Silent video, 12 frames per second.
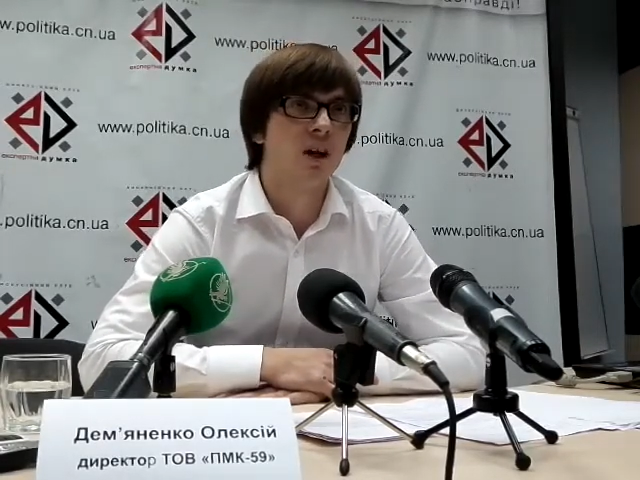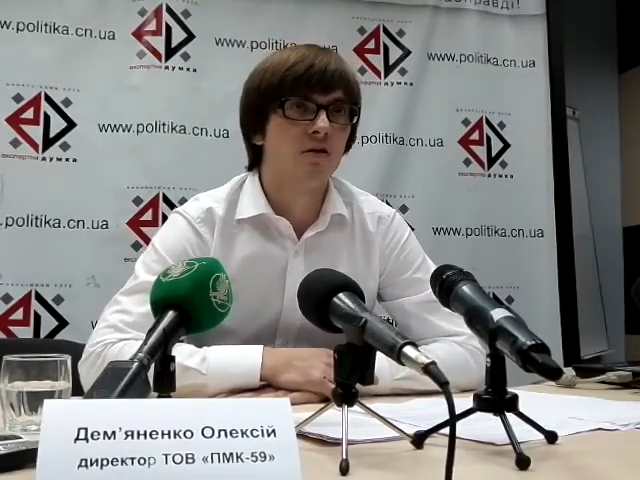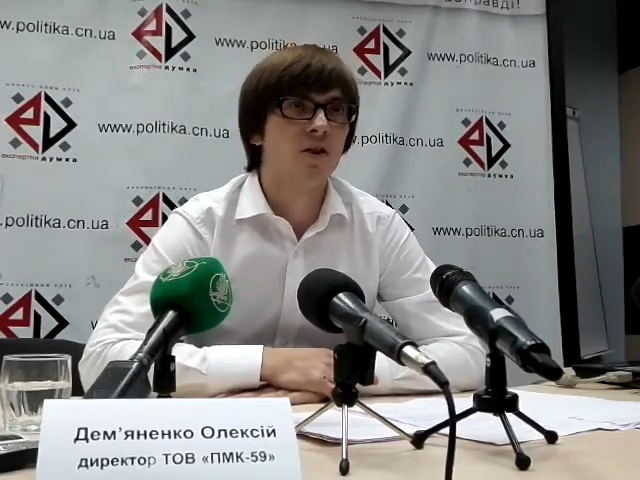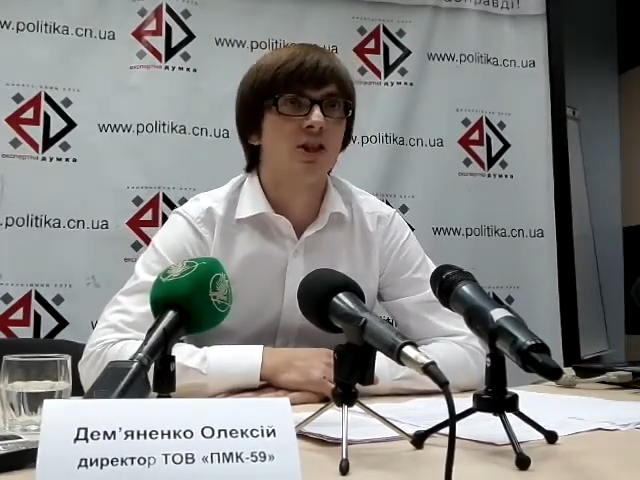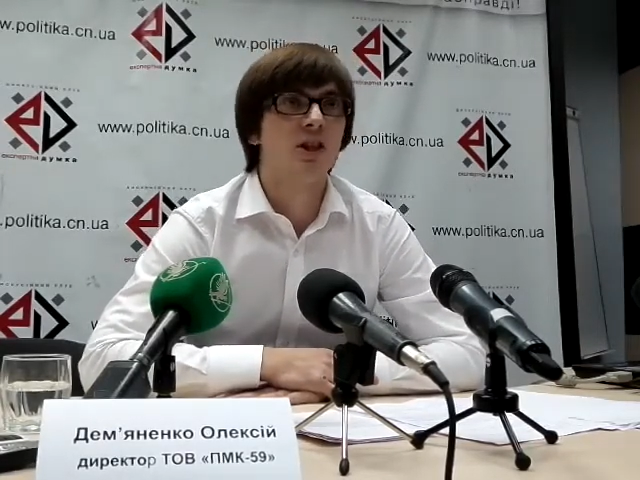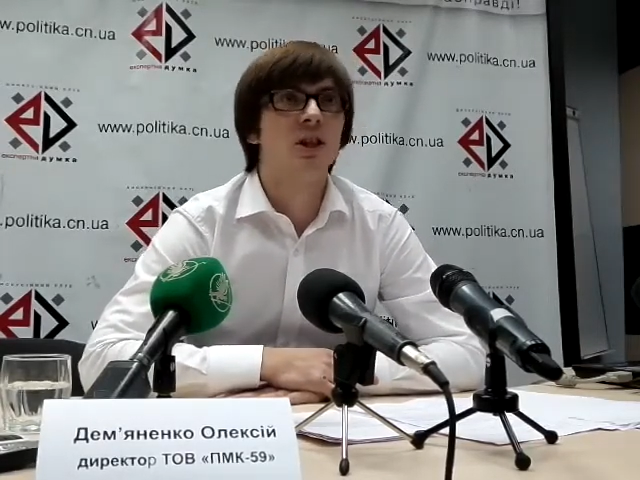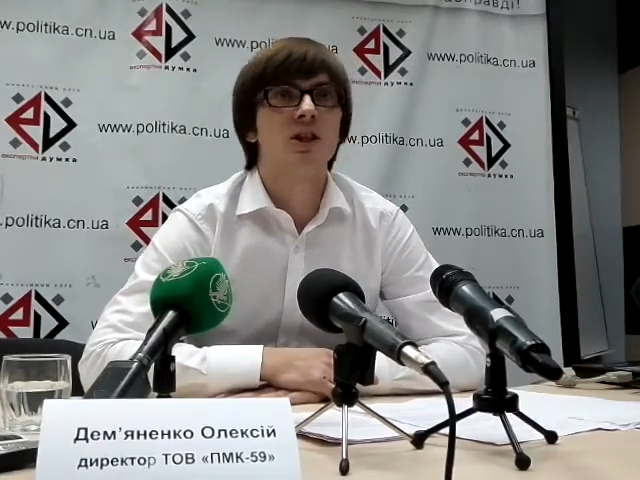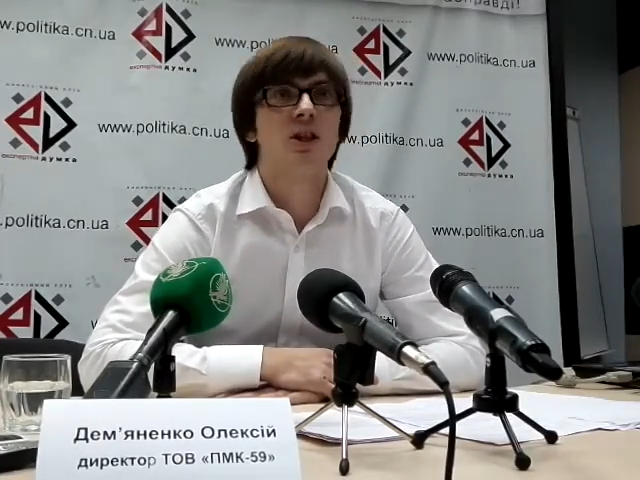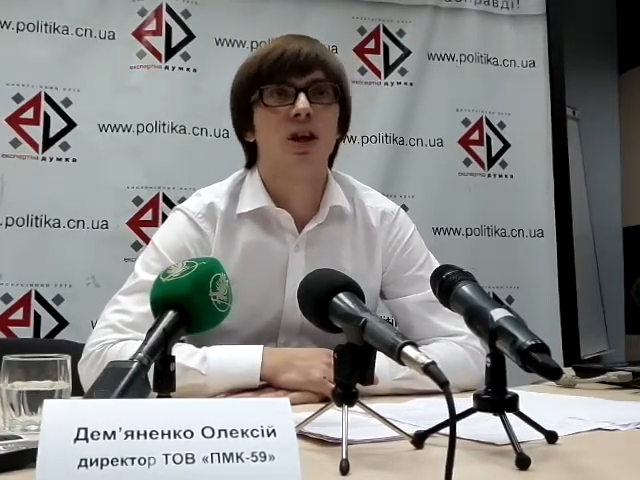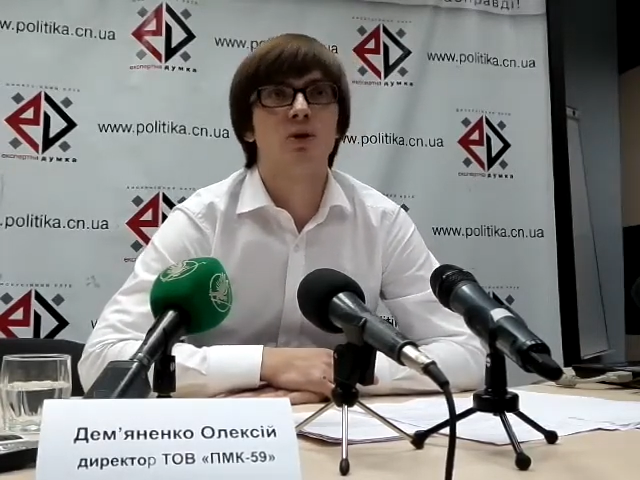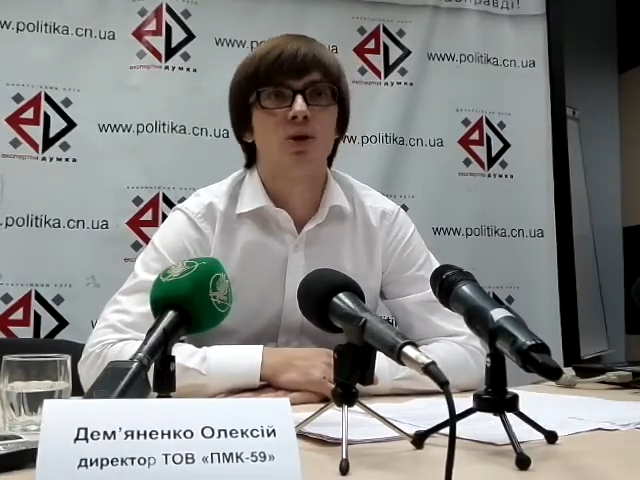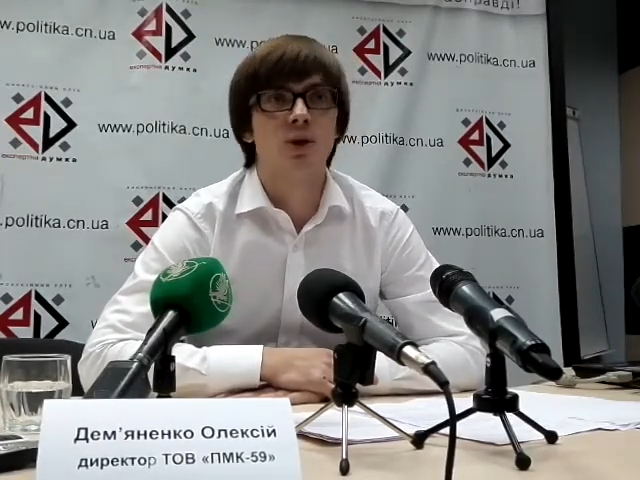выносились
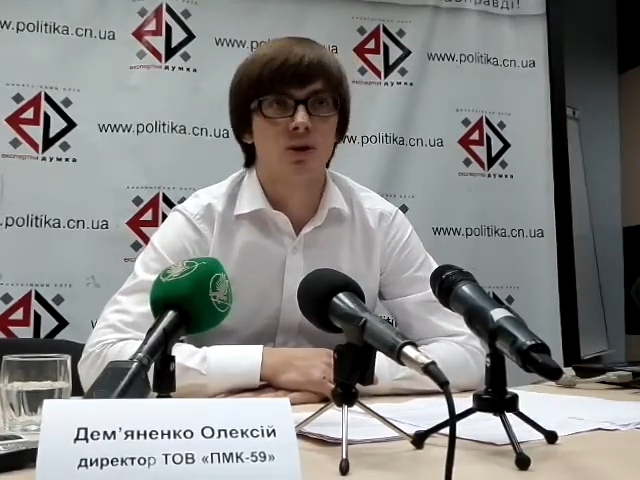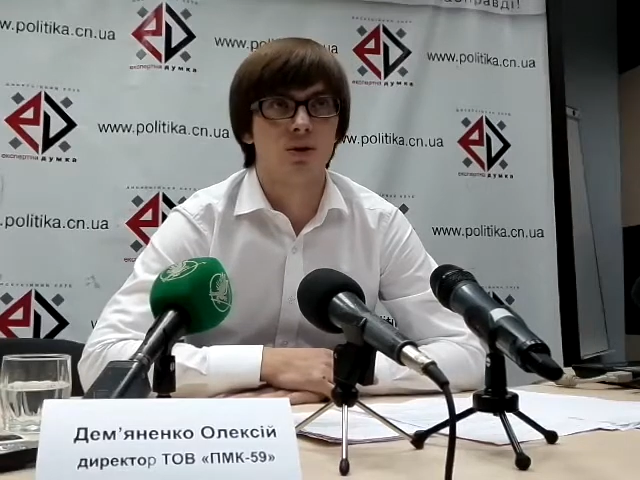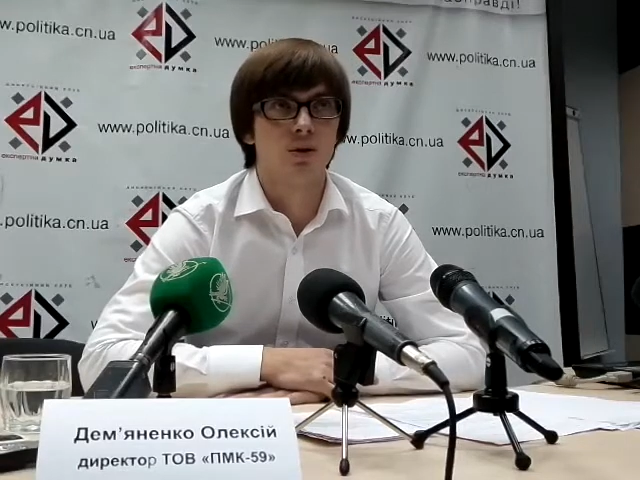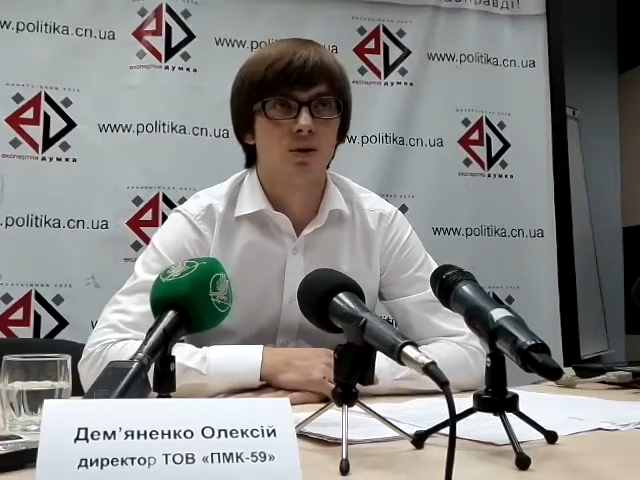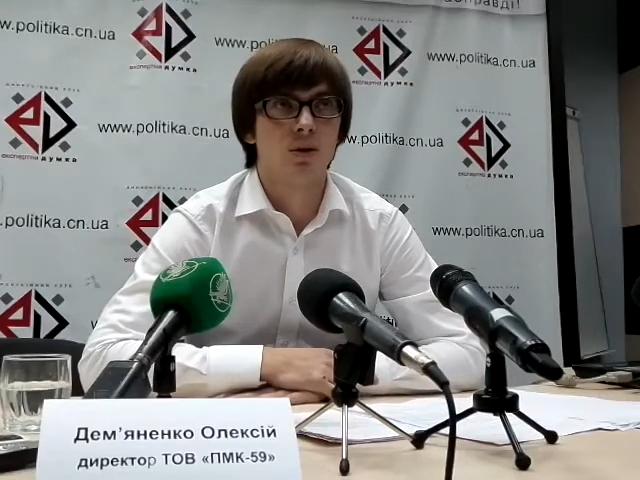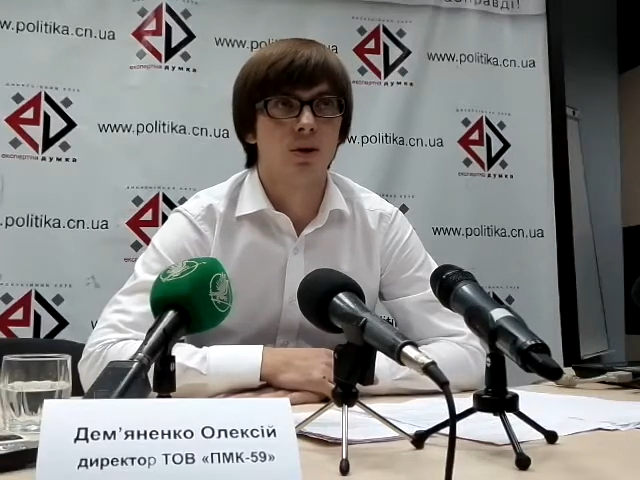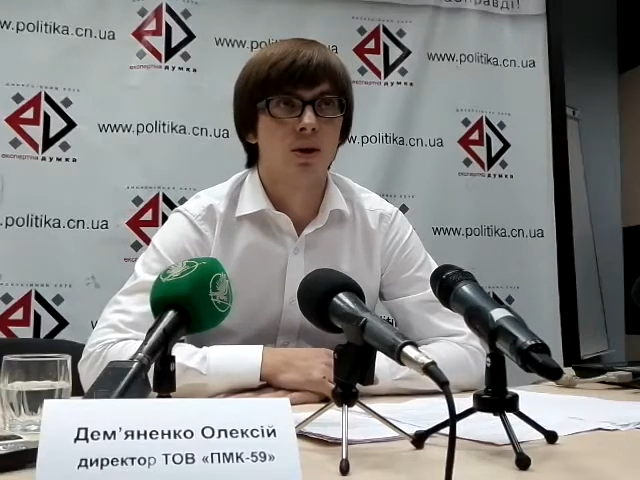на одну сессию.